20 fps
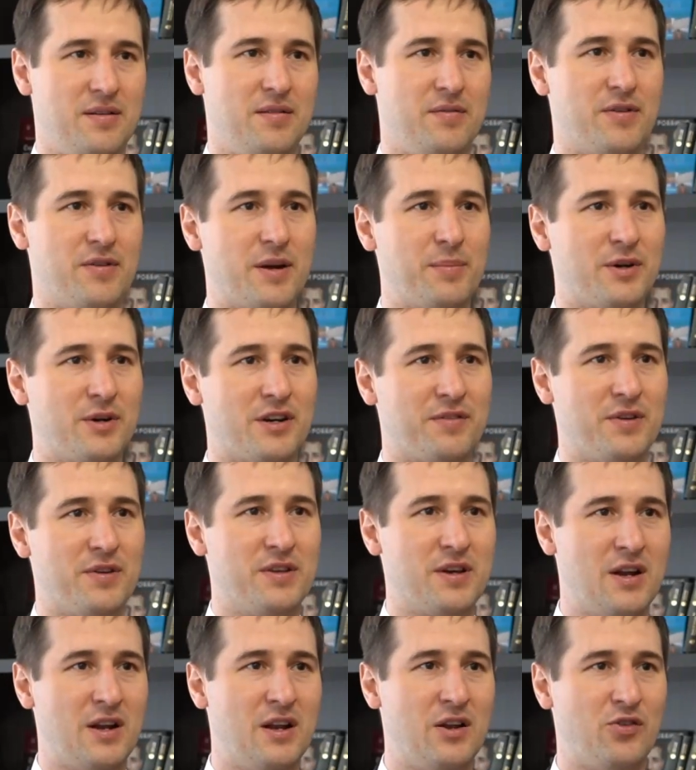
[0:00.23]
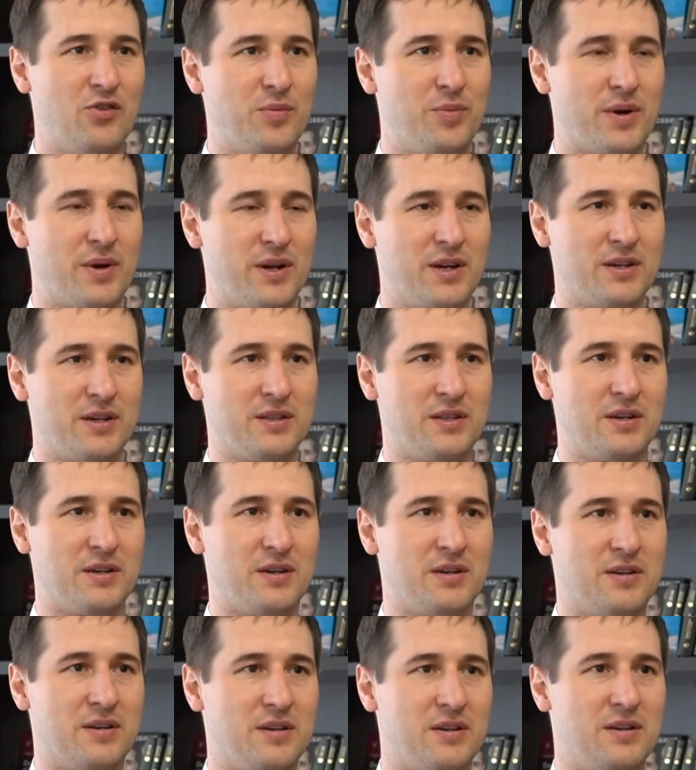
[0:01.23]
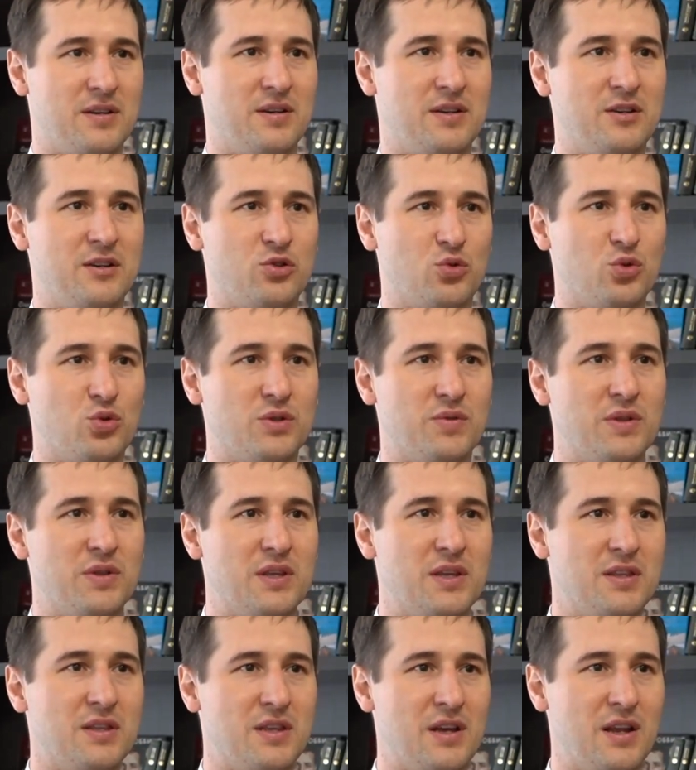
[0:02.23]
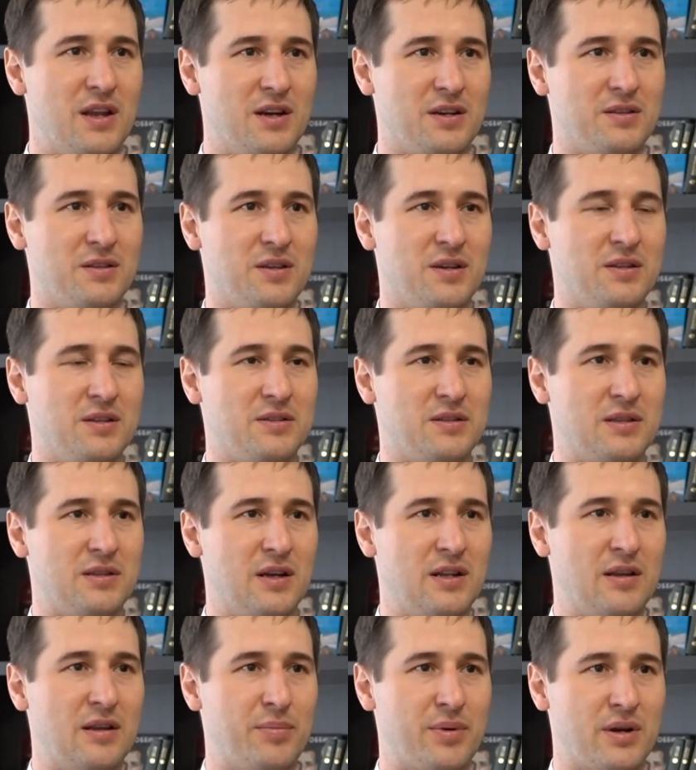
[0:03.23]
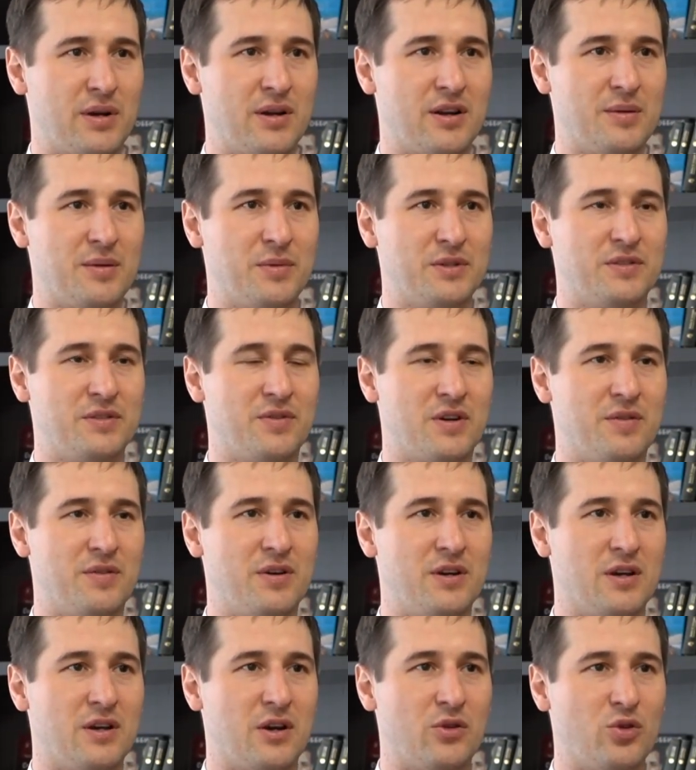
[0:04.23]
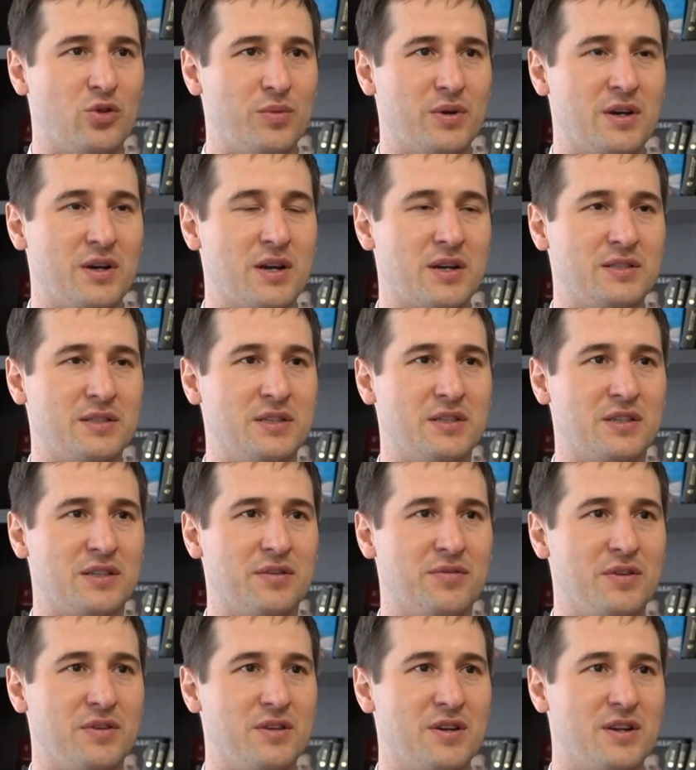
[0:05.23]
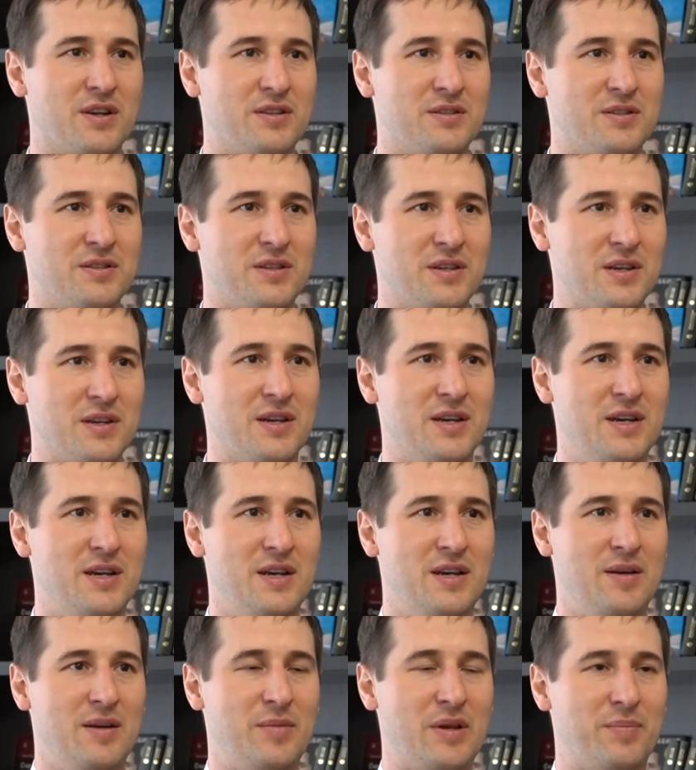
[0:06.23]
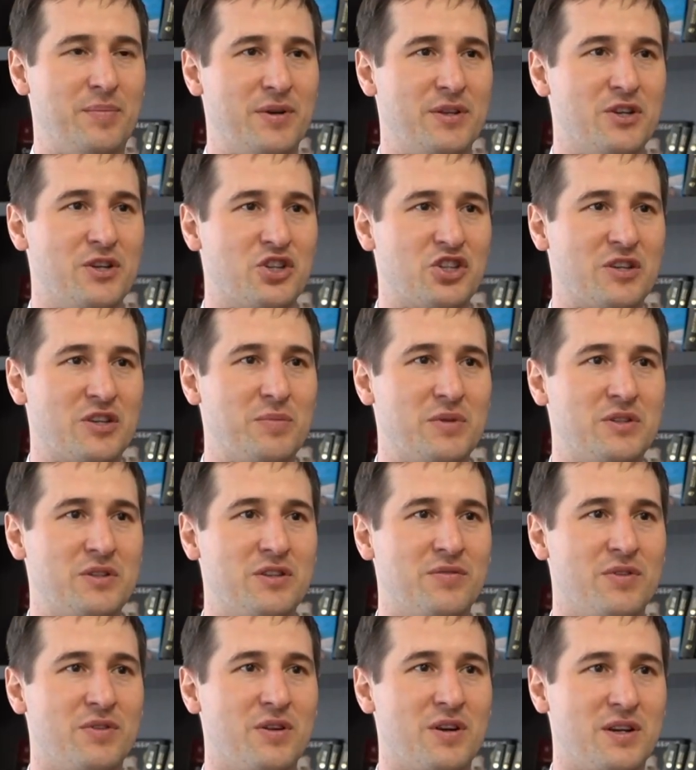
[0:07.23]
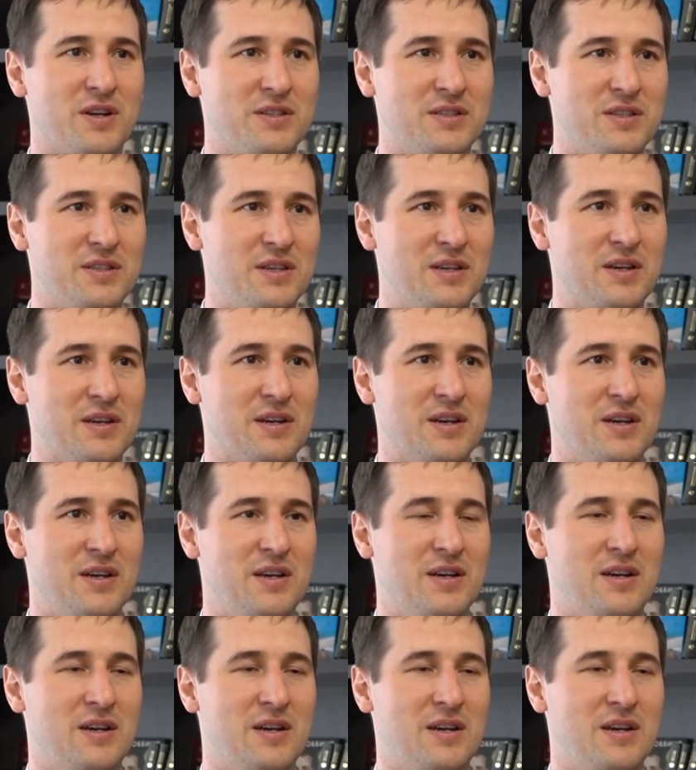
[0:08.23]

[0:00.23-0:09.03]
В рамках федерального проекта «Искусственный интеллект» национальной программы «Цифровая экономика Российской Федерации» при поддержке Минцифры России